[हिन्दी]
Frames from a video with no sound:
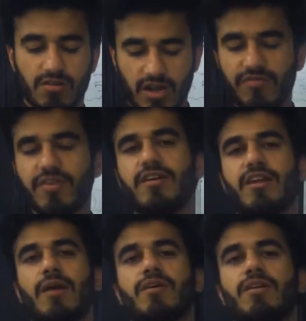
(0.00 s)
अनफिनिट
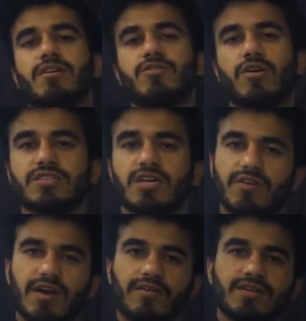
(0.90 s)
टाइम के लिए जो है
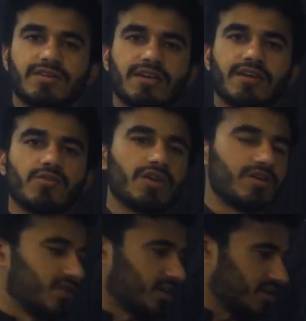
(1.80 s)
सर्वाइव कर जाएंगे क्योंकि
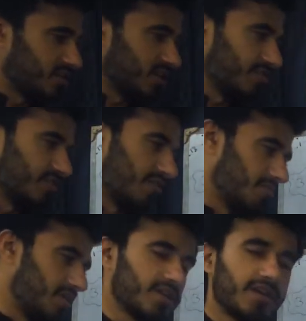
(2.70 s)
वो एक क्रिस्टल की फॉर्म
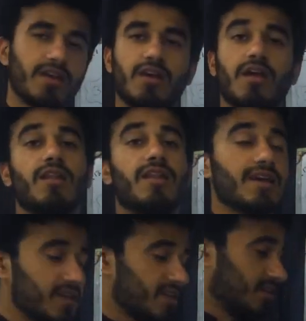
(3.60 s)
में बन गए
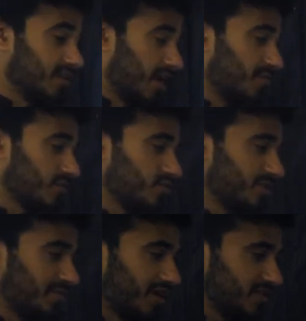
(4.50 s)
लेकिन यहाँ पे
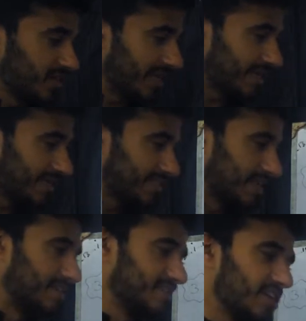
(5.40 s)
दूसरी बात यह है कि
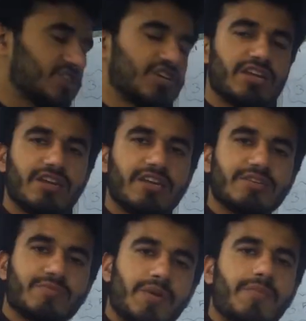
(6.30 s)
क्रिस्टलाइजेशन इज़ अ
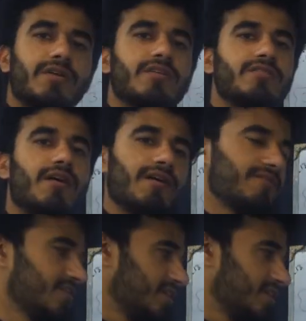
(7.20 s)
प्रॉपर्टी ऑफ